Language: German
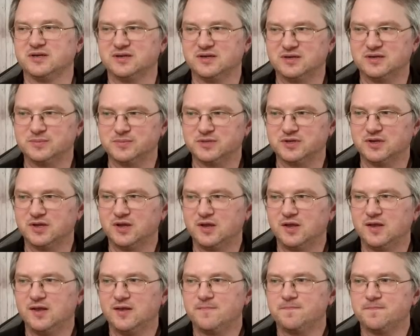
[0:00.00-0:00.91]
gehabt.
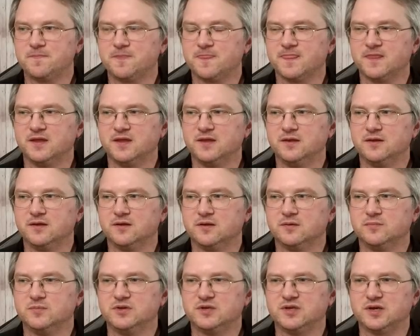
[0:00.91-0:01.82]

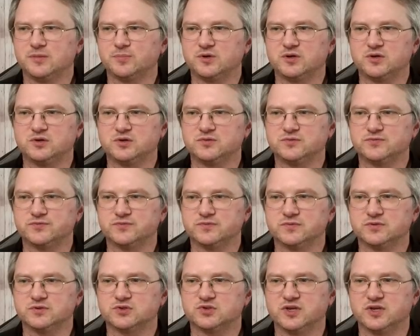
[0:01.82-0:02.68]
Ähm, ich habe auf äh,